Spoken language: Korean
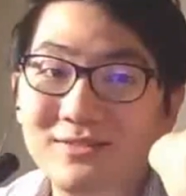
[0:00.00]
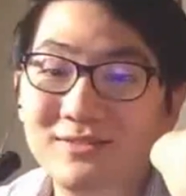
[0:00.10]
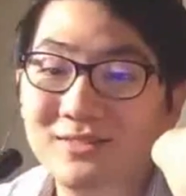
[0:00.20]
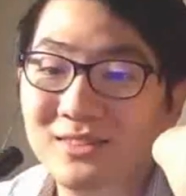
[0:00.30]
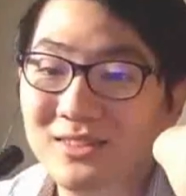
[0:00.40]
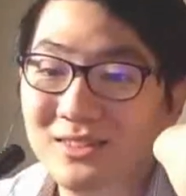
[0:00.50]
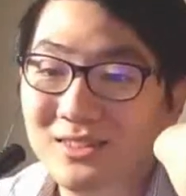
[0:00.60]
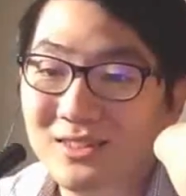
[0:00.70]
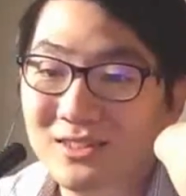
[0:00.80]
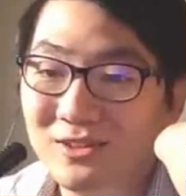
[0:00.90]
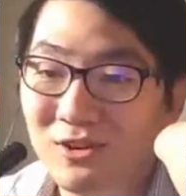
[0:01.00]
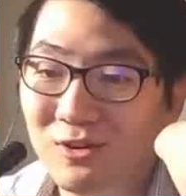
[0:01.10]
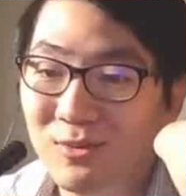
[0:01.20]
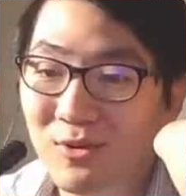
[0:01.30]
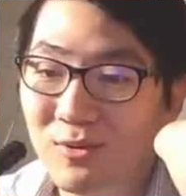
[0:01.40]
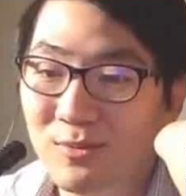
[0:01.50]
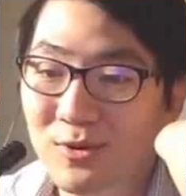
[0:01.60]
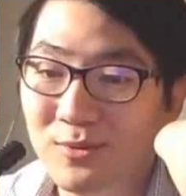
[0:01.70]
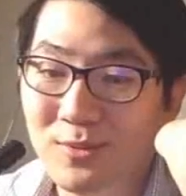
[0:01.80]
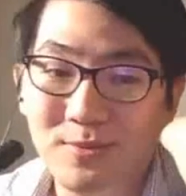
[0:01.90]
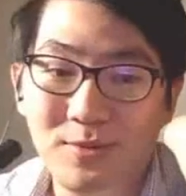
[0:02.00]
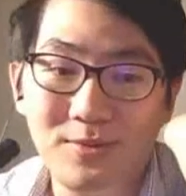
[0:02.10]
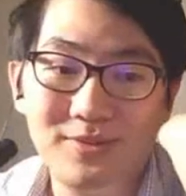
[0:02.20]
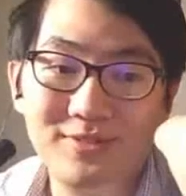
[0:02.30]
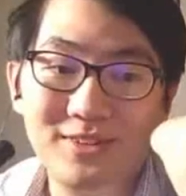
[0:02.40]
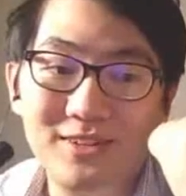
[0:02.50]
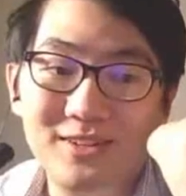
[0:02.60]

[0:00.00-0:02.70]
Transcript: 음 어머 어머 어머 어머